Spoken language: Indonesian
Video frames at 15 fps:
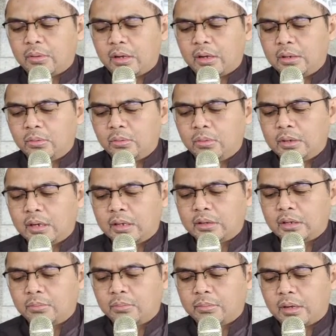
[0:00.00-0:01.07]
wa wa
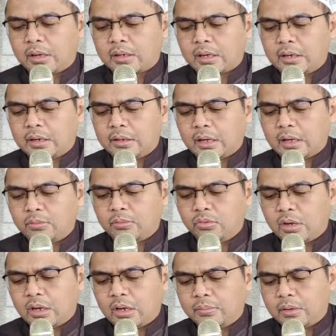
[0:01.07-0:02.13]
nadharu ma ya'budu
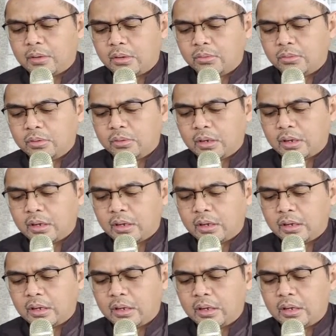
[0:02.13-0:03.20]

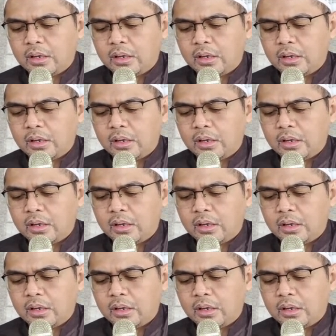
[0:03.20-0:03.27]
abauna